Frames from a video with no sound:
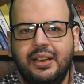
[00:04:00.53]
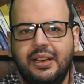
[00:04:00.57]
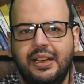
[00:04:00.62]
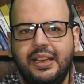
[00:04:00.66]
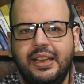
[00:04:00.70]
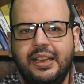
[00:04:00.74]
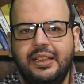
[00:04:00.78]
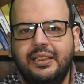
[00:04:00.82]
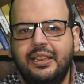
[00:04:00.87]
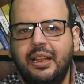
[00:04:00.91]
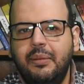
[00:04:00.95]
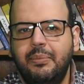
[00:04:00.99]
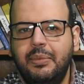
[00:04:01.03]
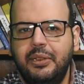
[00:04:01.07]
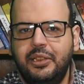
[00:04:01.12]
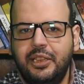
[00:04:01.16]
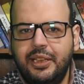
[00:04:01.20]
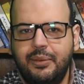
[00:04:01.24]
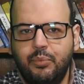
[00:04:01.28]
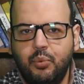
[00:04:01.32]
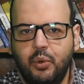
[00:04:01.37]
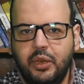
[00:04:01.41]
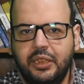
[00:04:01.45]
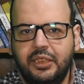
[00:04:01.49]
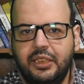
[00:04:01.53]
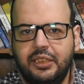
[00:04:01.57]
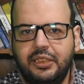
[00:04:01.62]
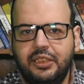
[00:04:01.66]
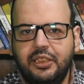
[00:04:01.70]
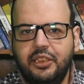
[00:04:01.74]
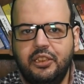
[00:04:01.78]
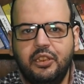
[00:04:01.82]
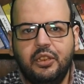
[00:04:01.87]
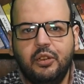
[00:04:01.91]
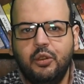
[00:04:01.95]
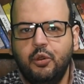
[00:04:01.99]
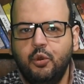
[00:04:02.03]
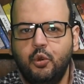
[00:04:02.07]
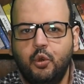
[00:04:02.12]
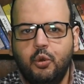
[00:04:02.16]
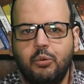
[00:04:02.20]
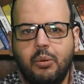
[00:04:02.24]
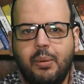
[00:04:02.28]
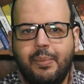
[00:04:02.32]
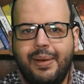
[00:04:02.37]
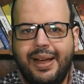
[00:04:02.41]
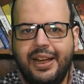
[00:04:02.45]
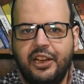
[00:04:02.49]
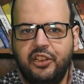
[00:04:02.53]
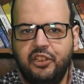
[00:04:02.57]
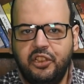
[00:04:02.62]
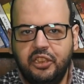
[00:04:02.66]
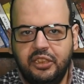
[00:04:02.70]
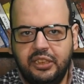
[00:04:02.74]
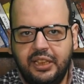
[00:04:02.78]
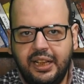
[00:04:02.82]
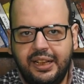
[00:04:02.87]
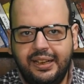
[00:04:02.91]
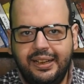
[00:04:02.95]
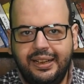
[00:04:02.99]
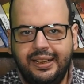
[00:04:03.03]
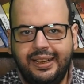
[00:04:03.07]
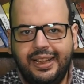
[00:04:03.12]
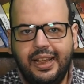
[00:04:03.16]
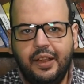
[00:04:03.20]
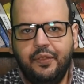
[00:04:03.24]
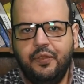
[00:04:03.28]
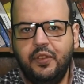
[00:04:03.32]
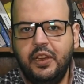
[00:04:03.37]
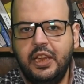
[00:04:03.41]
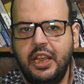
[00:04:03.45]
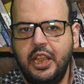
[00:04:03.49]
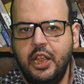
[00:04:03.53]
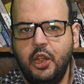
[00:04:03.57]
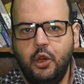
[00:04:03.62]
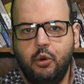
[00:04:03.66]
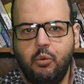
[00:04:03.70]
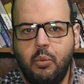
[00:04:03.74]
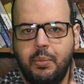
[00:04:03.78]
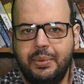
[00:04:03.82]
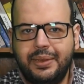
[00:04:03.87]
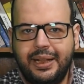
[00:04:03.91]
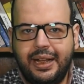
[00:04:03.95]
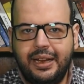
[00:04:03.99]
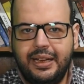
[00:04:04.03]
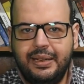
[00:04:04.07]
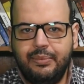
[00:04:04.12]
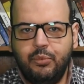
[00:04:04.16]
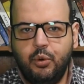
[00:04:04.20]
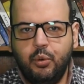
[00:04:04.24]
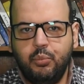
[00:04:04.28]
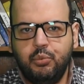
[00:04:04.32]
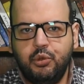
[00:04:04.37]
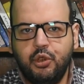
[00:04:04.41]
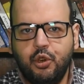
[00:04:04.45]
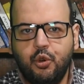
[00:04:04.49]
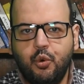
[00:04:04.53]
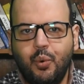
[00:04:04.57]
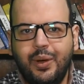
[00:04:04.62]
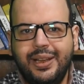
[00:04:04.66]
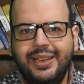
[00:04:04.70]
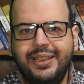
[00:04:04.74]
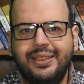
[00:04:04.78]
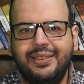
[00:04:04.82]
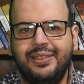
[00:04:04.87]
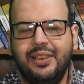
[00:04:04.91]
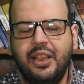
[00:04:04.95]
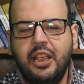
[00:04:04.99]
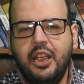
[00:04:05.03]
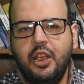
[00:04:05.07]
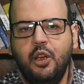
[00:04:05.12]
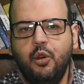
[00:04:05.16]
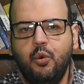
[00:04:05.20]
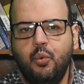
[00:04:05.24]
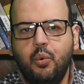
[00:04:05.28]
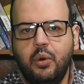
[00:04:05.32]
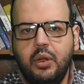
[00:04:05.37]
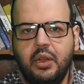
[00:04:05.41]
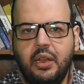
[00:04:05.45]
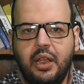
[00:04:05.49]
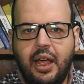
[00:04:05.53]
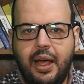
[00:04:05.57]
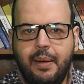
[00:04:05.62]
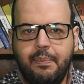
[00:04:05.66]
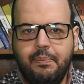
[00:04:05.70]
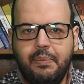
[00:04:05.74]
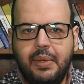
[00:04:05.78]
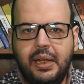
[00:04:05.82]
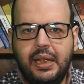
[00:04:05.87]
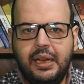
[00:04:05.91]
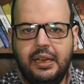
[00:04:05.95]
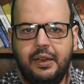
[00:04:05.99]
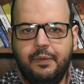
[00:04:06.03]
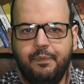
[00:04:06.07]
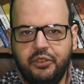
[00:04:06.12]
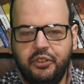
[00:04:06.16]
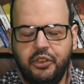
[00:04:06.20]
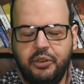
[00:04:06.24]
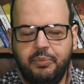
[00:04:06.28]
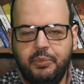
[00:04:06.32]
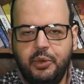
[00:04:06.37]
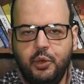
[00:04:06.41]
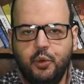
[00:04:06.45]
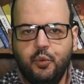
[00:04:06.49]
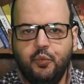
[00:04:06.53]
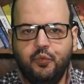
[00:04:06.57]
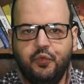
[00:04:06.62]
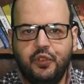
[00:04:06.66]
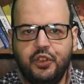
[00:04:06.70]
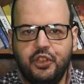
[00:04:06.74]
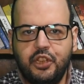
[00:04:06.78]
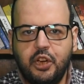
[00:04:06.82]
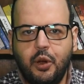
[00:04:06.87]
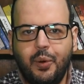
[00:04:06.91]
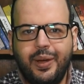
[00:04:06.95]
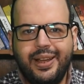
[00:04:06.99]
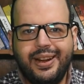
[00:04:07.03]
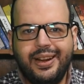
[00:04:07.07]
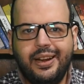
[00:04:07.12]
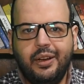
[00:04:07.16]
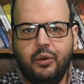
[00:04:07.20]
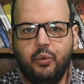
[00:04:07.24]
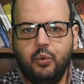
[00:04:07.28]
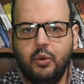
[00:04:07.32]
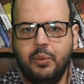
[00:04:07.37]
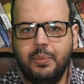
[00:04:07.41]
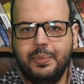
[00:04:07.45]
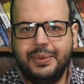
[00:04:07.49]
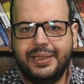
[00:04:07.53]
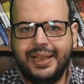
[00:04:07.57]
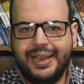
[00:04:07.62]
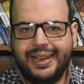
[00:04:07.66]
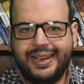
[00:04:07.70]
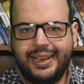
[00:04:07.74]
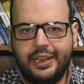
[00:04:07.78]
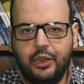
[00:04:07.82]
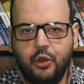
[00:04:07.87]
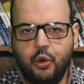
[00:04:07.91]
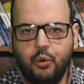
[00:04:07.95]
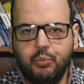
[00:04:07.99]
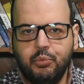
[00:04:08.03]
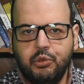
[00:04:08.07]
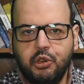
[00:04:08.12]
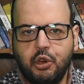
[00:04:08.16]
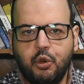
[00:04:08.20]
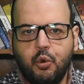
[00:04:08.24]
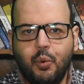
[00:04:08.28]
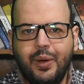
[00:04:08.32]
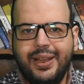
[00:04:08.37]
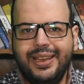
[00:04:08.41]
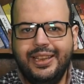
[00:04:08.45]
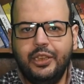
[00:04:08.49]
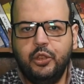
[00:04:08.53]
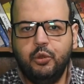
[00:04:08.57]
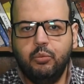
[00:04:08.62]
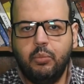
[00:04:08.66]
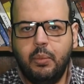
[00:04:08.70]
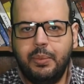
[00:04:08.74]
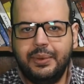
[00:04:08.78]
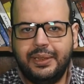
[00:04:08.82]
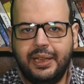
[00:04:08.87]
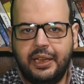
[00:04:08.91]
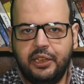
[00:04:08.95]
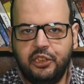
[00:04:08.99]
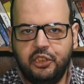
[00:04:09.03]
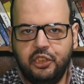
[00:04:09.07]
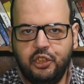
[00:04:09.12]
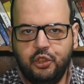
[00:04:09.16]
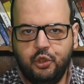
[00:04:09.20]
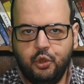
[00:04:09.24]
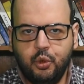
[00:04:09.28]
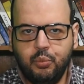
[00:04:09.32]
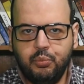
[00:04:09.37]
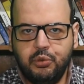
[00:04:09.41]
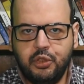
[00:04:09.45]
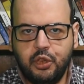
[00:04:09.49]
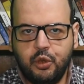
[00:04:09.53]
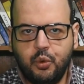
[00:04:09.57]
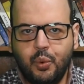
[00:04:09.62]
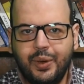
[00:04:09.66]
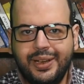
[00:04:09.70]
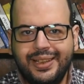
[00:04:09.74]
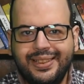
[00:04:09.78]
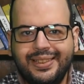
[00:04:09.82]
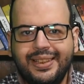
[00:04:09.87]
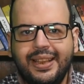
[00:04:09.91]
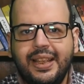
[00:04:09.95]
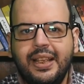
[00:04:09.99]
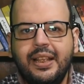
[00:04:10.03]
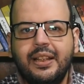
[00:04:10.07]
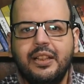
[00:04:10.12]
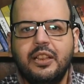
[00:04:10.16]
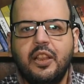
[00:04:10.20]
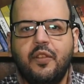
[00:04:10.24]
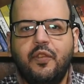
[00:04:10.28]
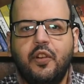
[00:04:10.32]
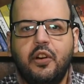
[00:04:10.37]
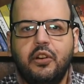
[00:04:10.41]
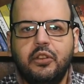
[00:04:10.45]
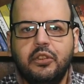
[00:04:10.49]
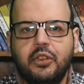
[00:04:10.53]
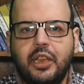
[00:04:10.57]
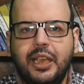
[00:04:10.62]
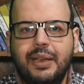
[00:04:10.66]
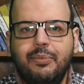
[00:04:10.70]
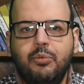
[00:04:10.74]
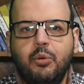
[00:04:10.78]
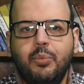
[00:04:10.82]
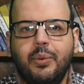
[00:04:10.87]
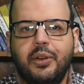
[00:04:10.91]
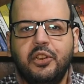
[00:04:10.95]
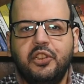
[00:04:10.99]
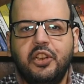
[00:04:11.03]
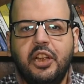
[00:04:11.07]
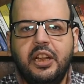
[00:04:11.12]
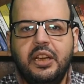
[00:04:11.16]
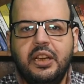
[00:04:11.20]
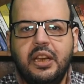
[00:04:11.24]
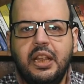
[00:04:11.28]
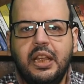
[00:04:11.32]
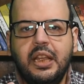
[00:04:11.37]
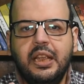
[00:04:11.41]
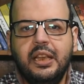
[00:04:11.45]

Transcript: ليه انت عمال تجيب ولاد كتير وما معكش الدخل الكافي وما بتعلمهمش كويس وعمال ترميهم في الشوارع وما بتاكلهمش كويس وما بتعيشهمش كويس انت فقط جايبهم عشان